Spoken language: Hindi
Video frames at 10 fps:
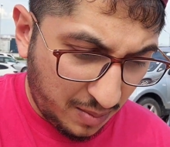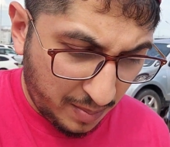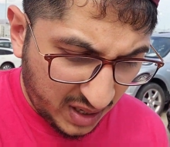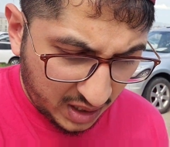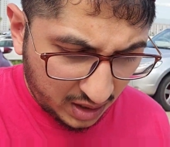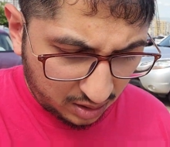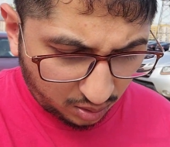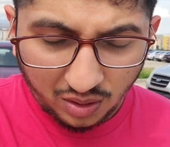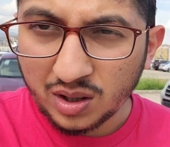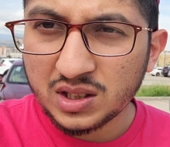मैं
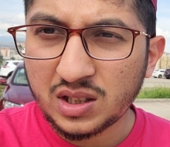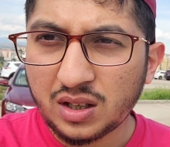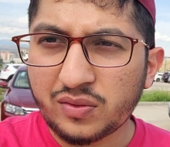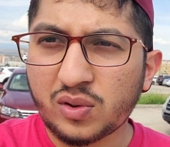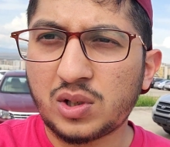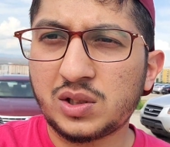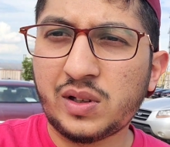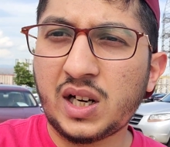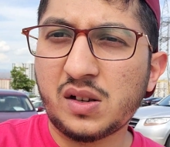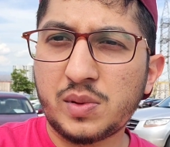थोड़ा सा फ्रॉड्स
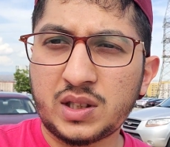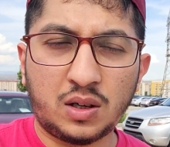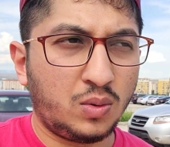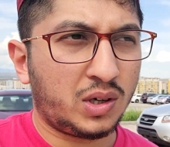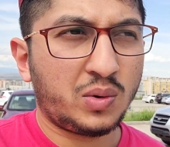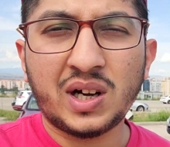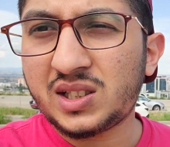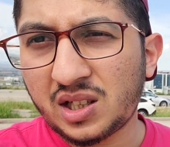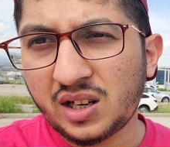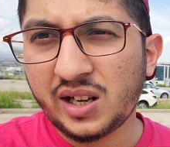वगैरह को बताऊँगा क्योंकि आज
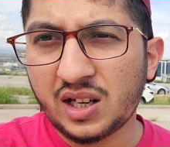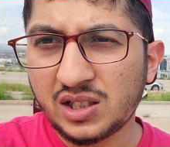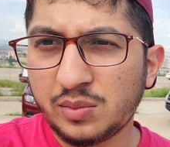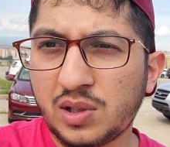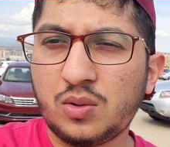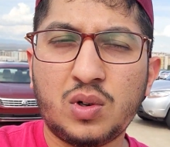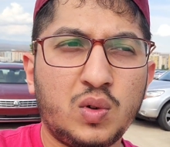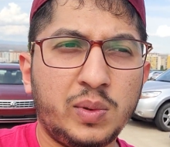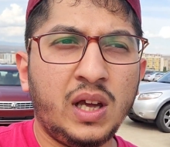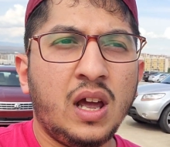संडे आज ही बनाऊँगा वो
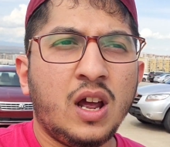भी